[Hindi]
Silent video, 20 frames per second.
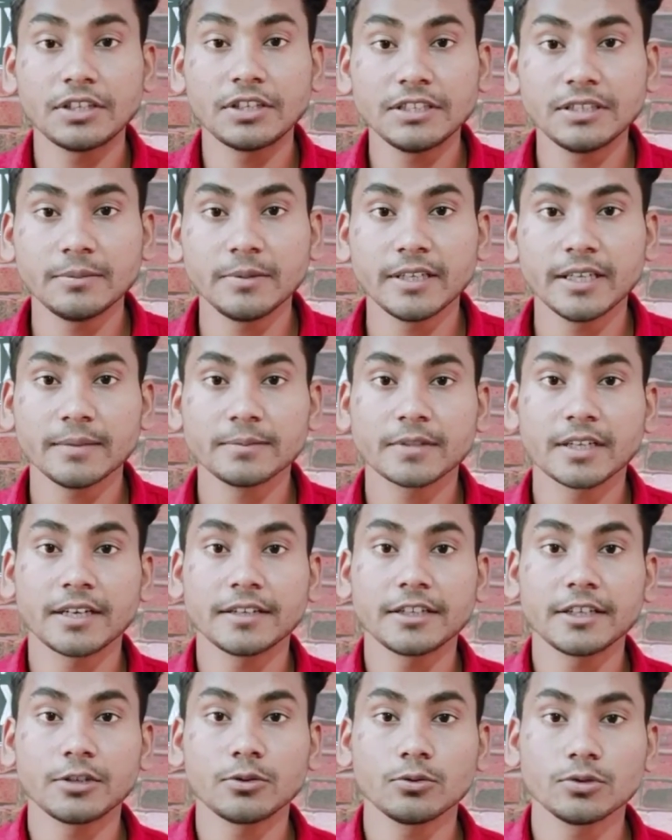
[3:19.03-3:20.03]
थ्री जी बी रैम
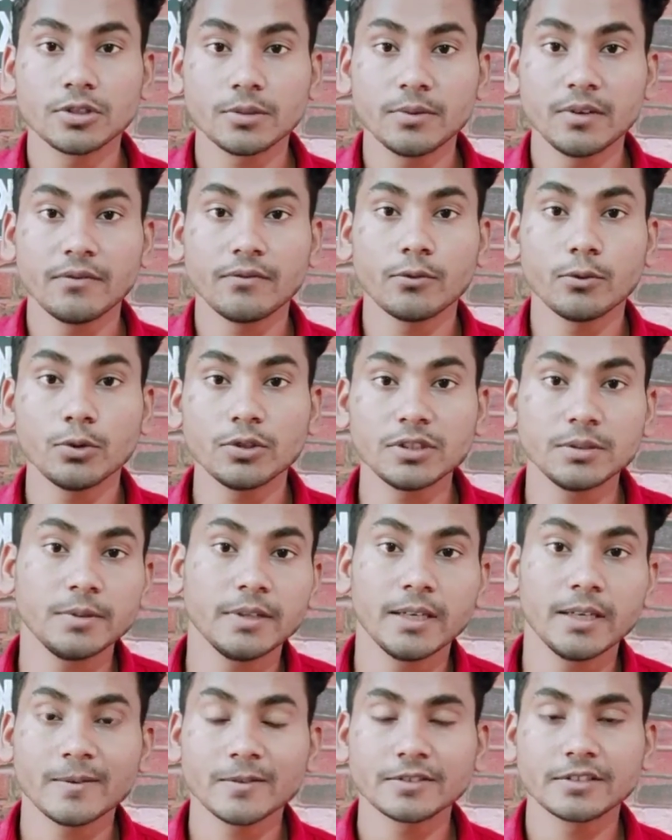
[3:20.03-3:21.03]
थर्टी टू जी बी फोर जी
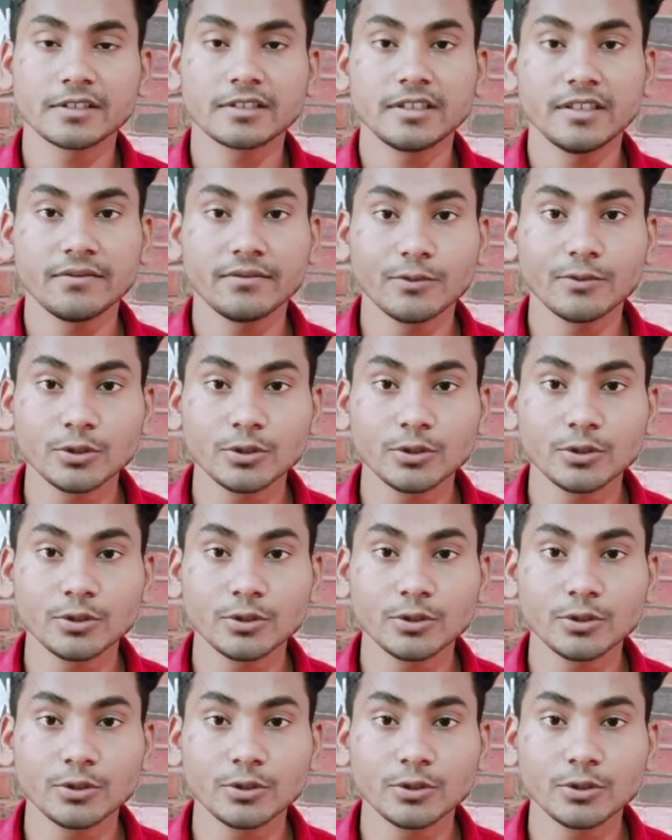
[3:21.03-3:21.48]
बी रैम और सिक्सटी